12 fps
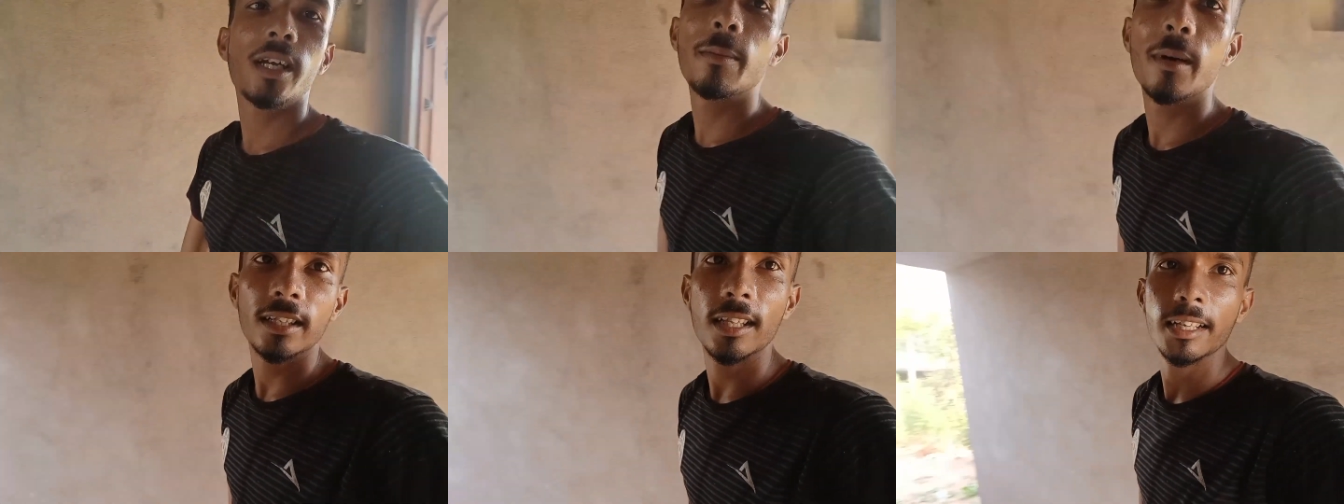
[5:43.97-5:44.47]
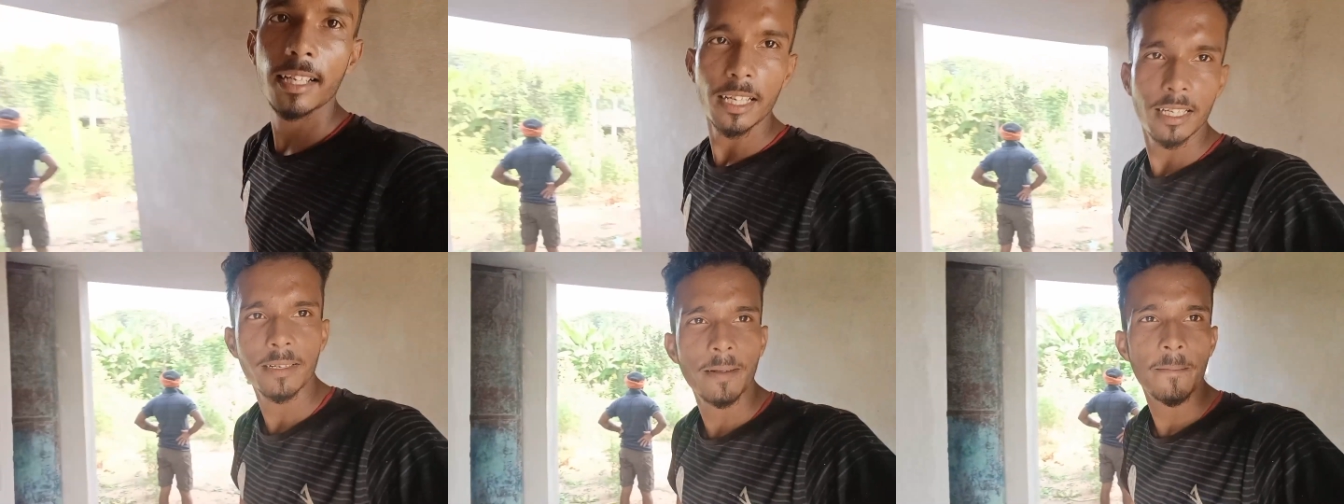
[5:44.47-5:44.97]
चुके हैं बांस
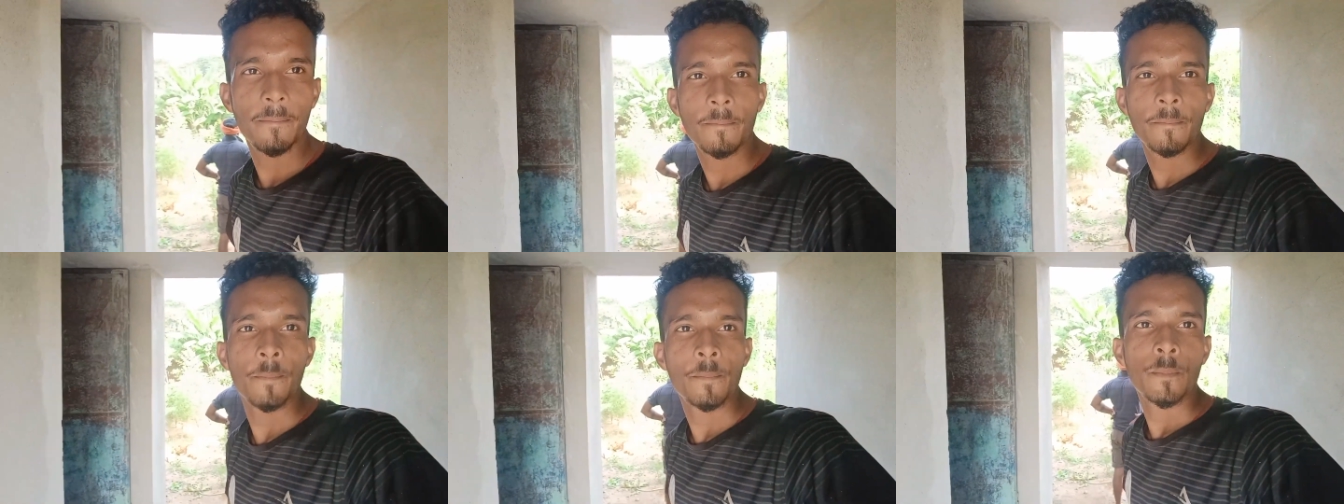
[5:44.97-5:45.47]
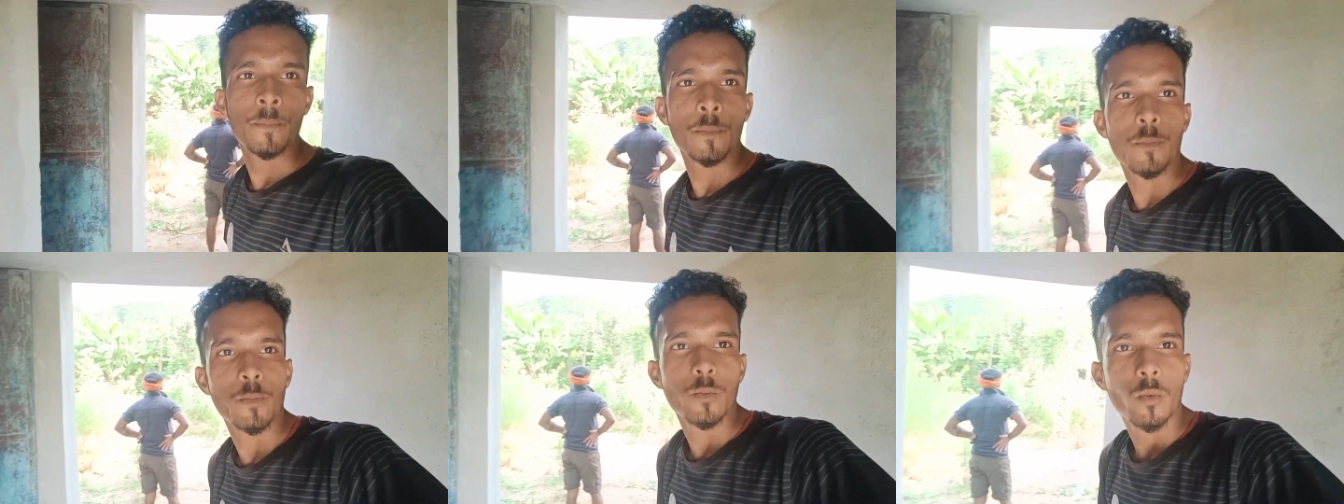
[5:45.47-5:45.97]
लेके
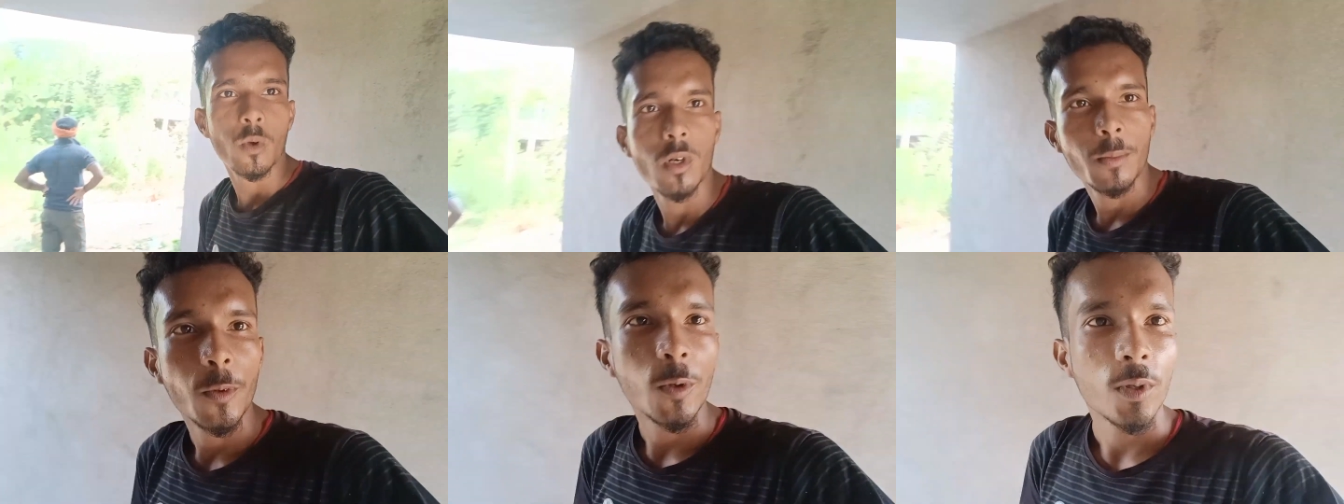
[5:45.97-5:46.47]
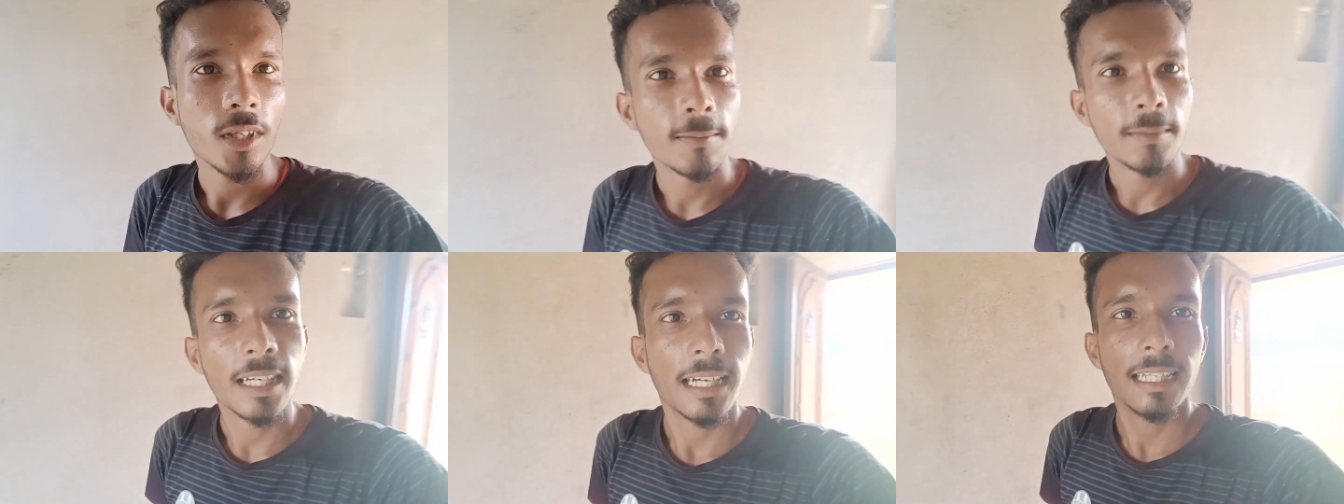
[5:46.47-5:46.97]
और आप लोग
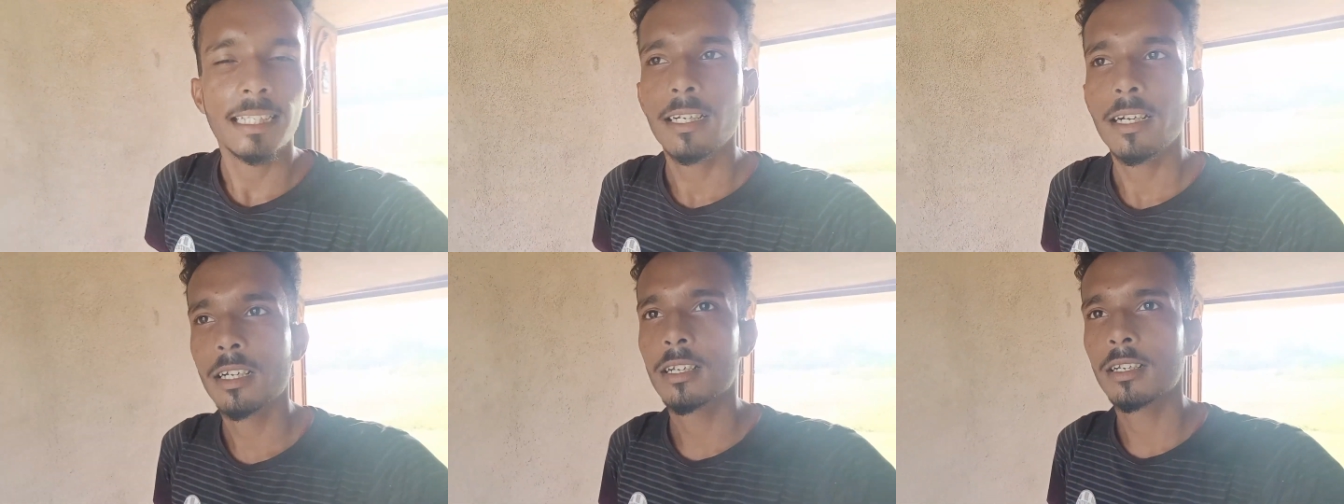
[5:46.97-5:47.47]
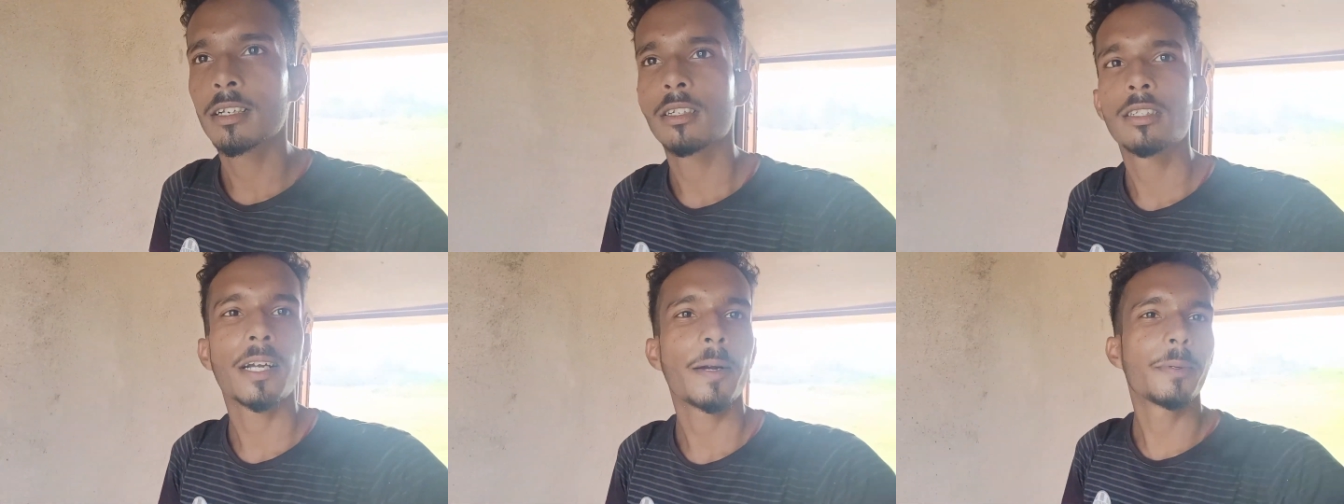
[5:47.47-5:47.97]
को सब दिखा दिया
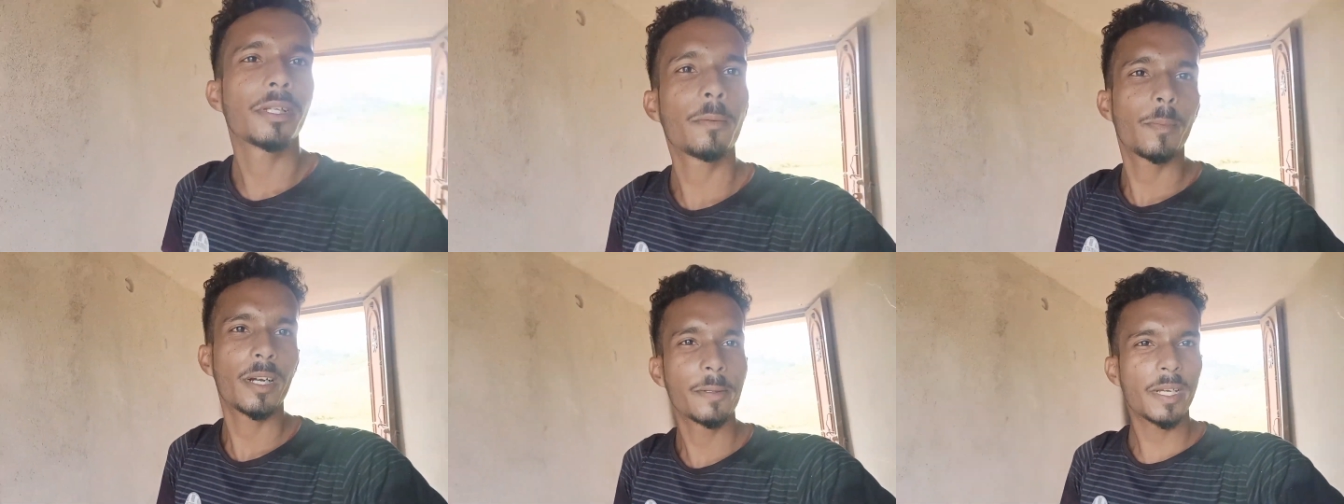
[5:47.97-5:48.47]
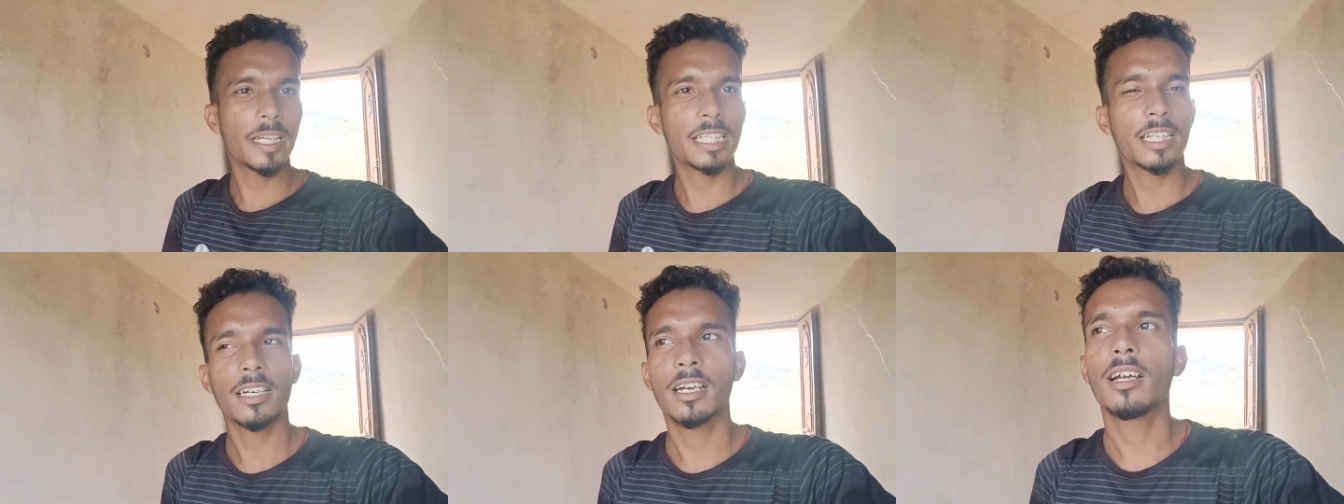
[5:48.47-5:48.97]
काफ़ी ज़्यादा फन
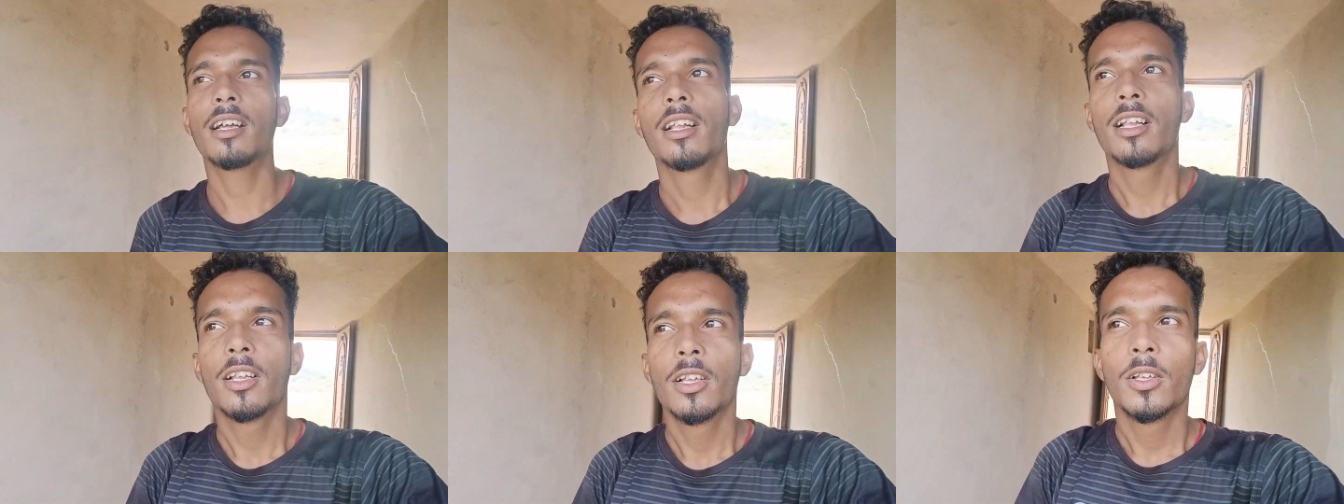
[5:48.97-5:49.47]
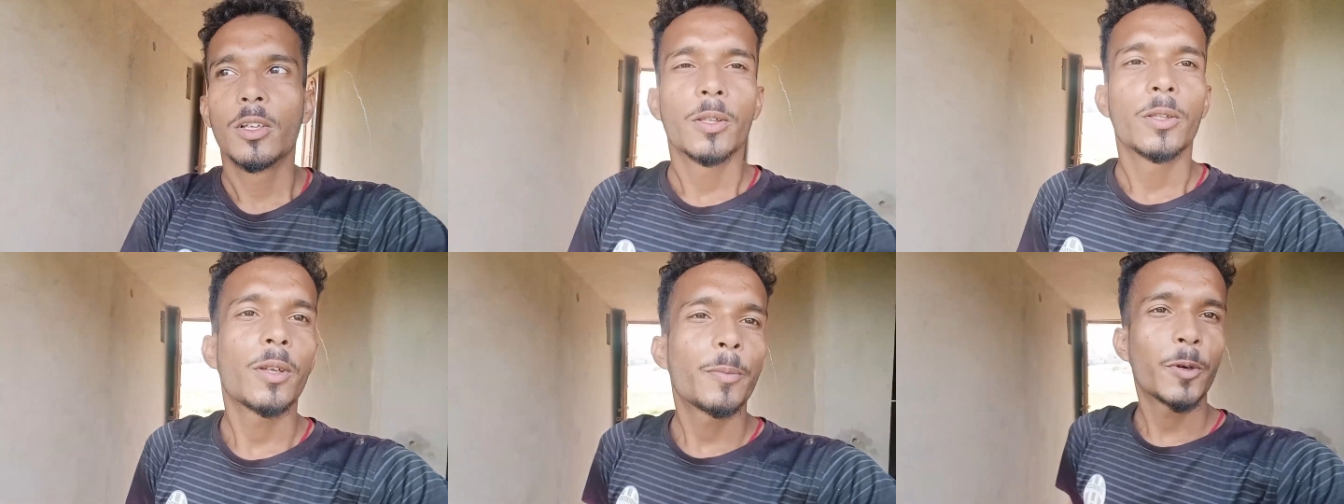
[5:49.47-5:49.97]
प्यास लग रहा
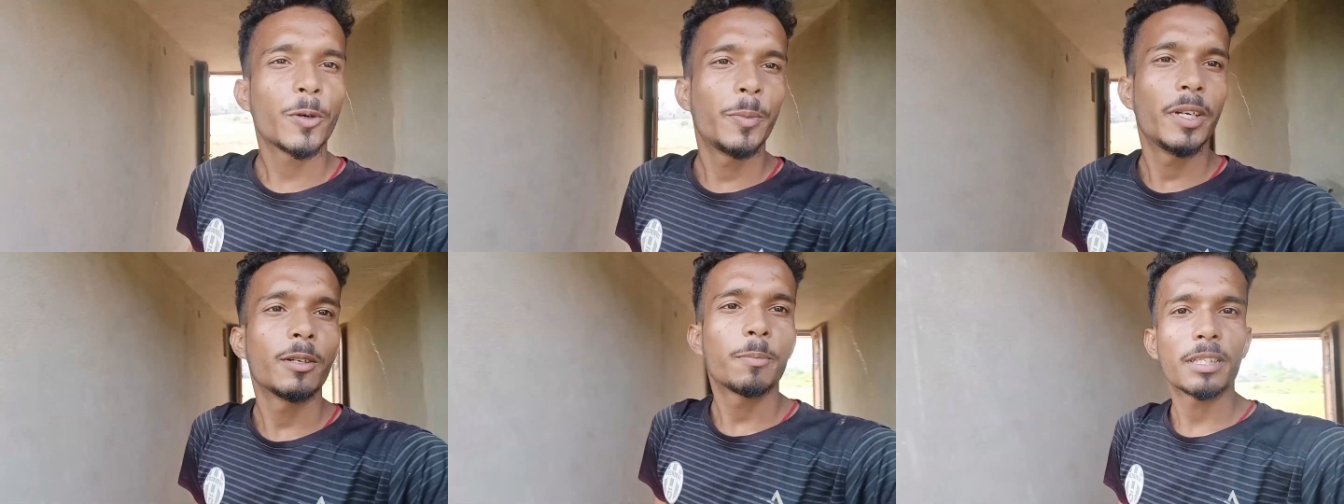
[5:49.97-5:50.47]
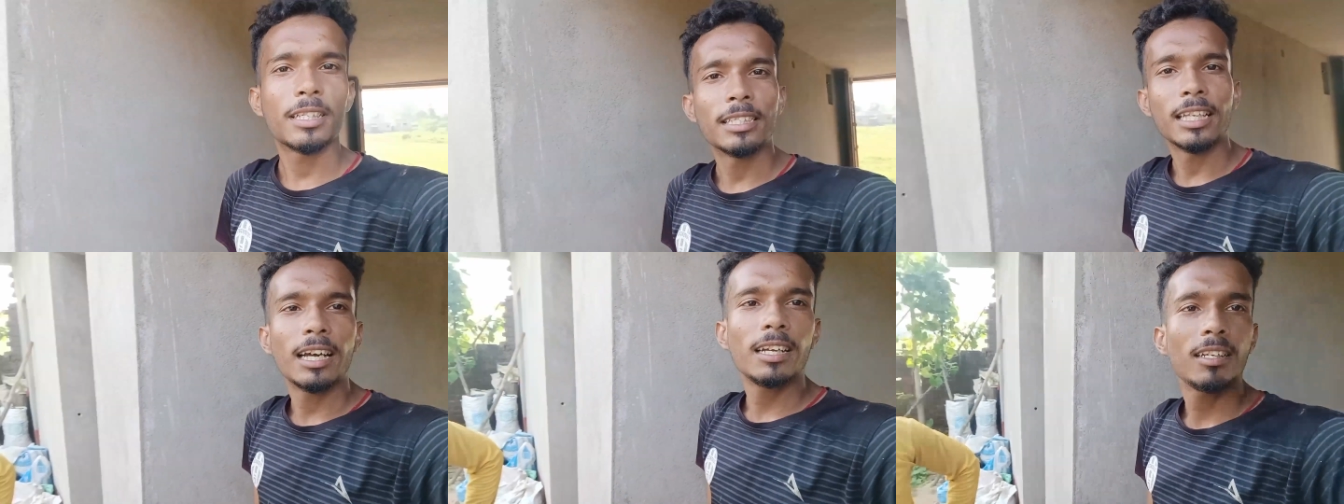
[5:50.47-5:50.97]
है तो आप लोग को वीडियो
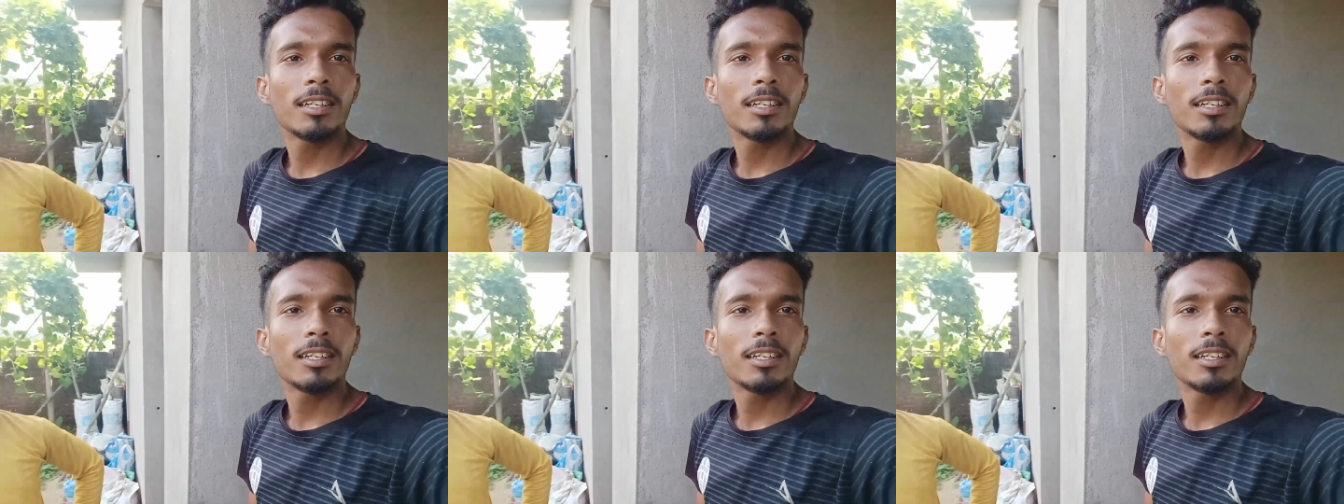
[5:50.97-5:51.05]
पसंद